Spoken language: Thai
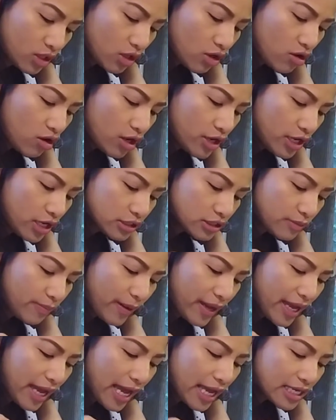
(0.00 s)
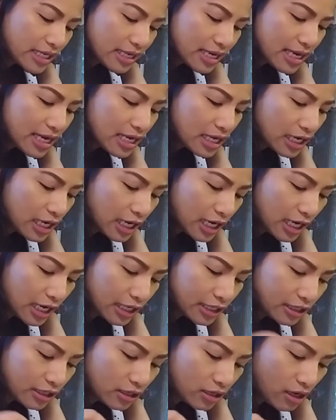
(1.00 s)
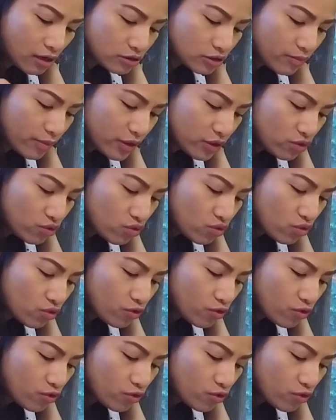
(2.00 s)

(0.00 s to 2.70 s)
ก็เดี๋ยวจะไปไฮกิ้งนะคะเดี๋ยวเราจะไปดู